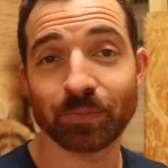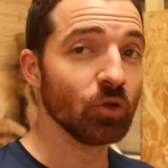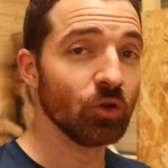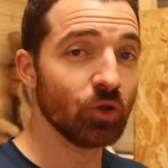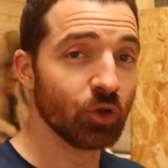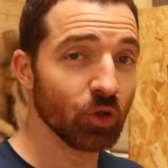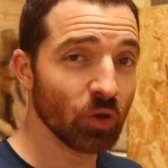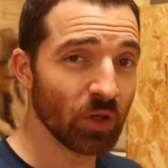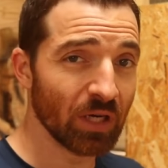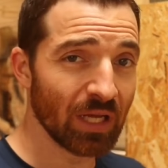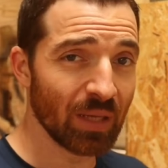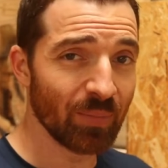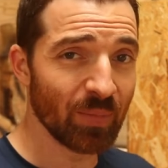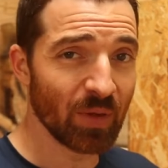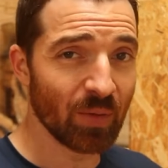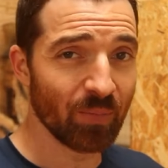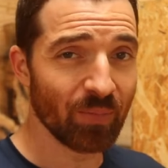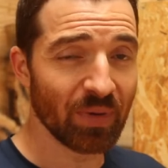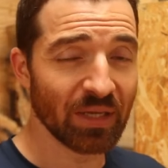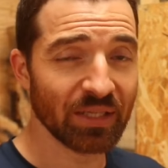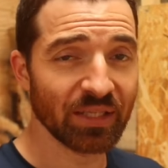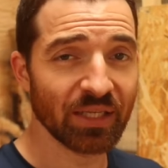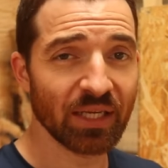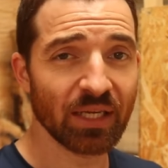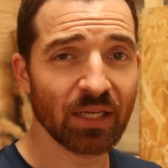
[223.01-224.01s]
De la même
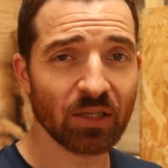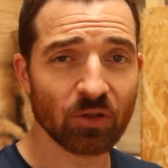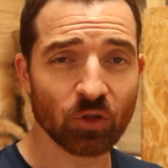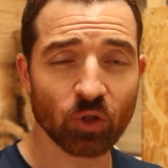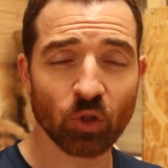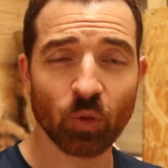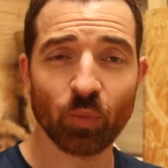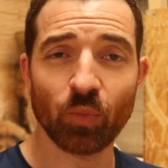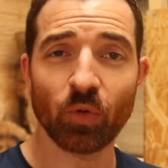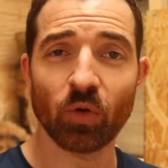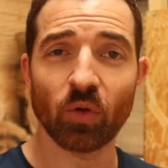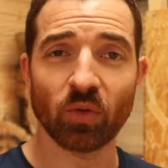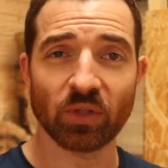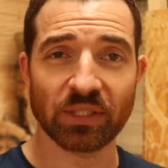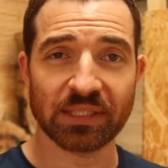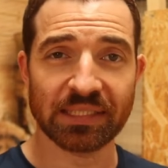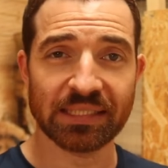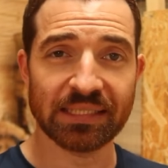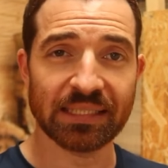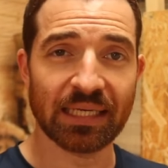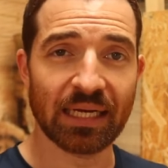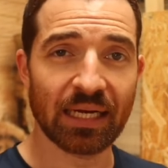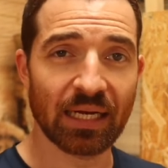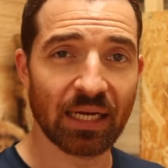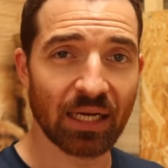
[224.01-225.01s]
manière, je peux
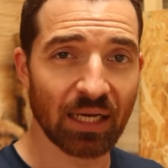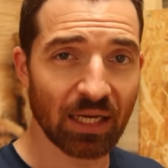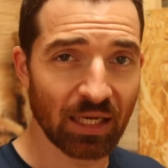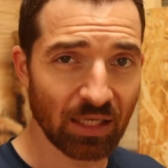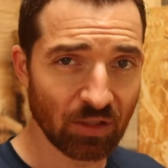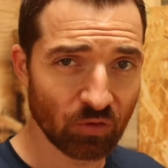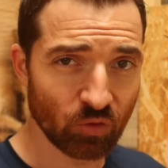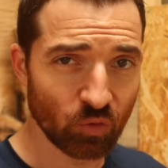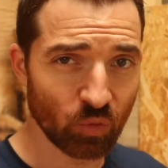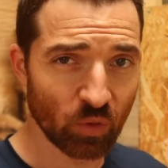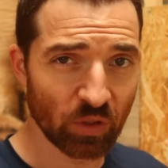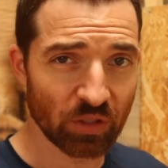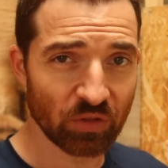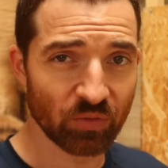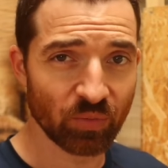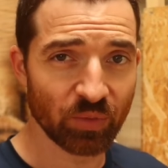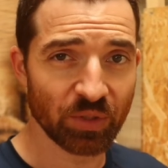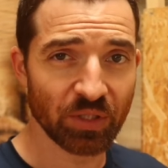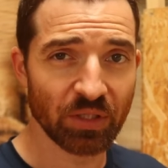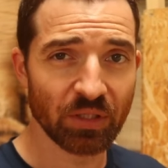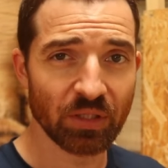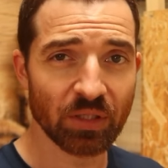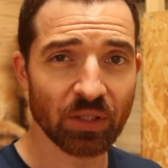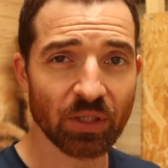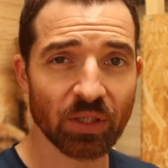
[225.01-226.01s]
lancer à 1 tour et
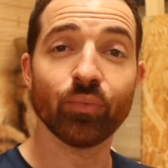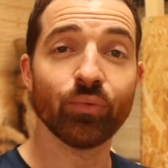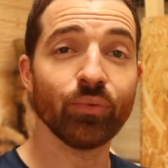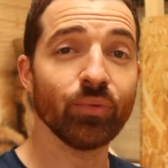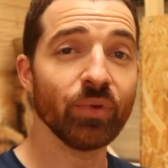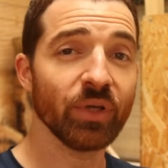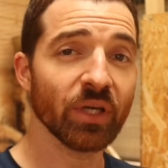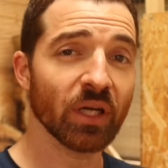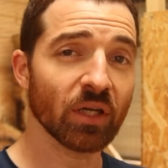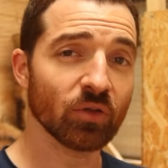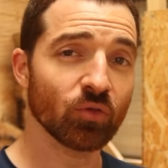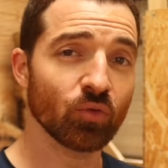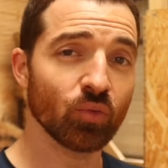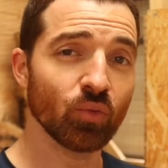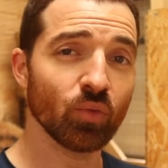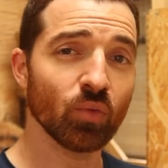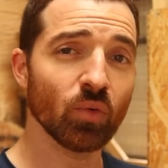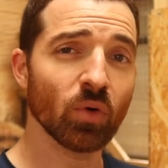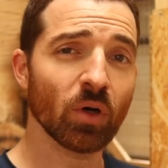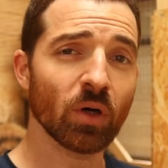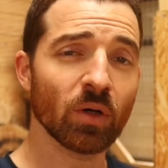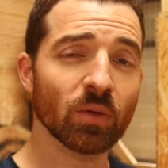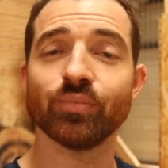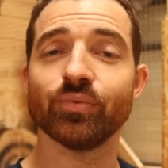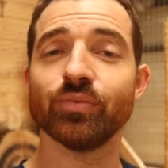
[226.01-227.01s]
demi, puis 1
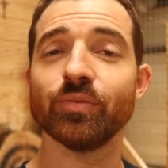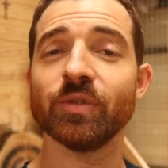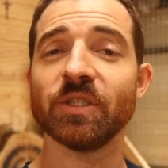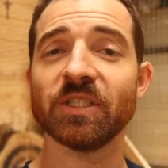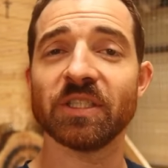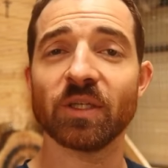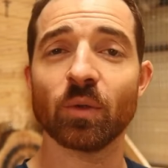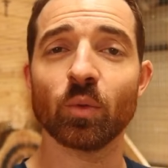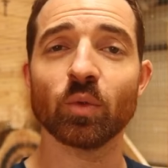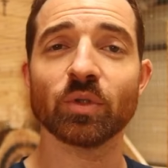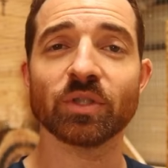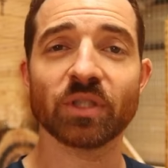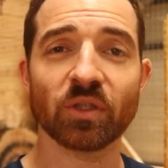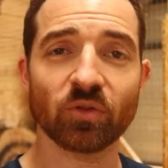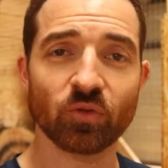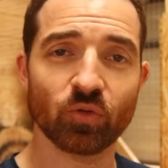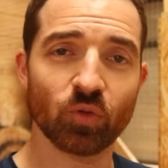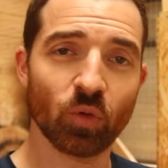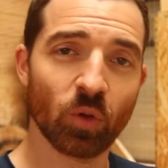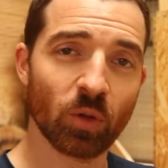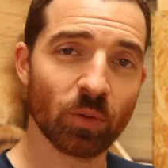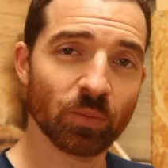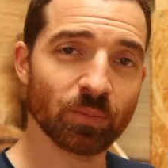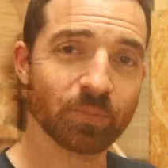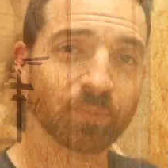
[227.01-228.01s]
tour, puis 0,5
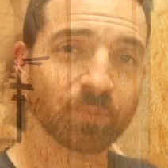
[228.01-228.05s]
tours.